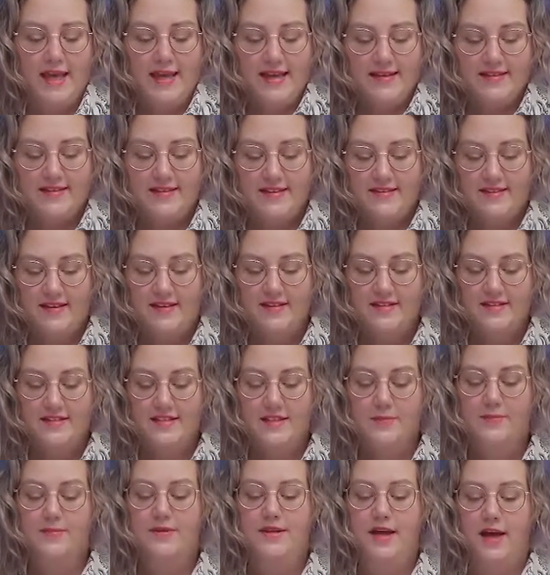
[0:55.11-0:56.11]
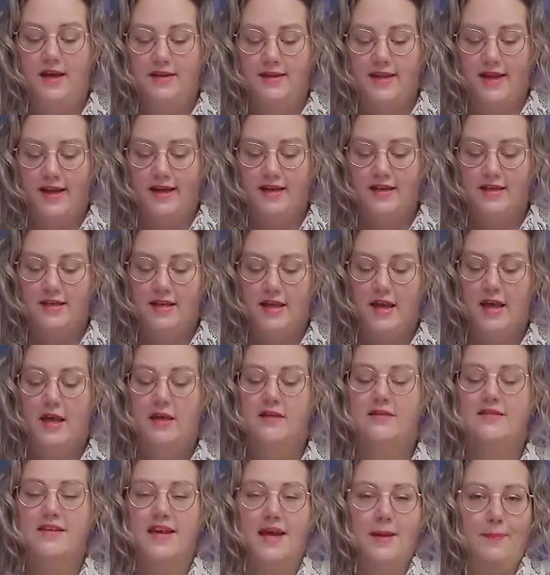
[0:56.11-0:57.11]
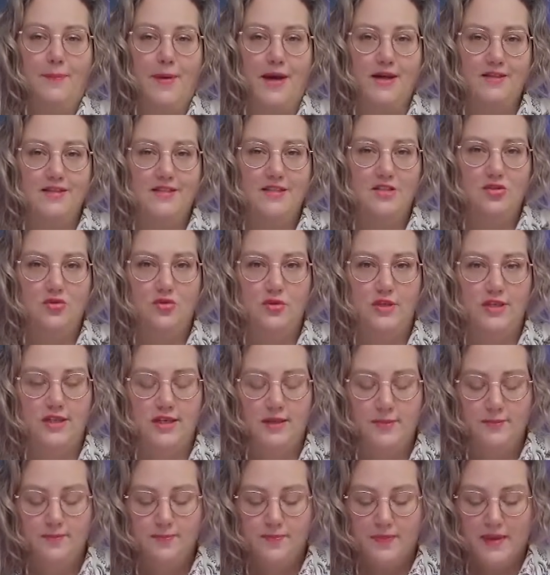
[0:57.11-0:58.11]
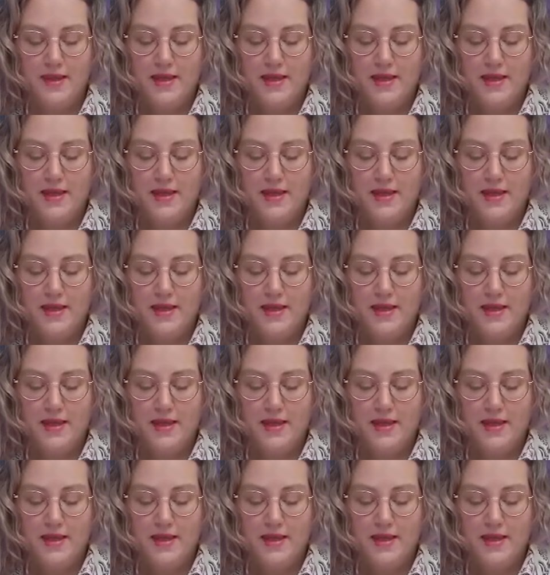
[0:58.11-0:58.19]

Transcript: C'est un type d'arnaque très particulier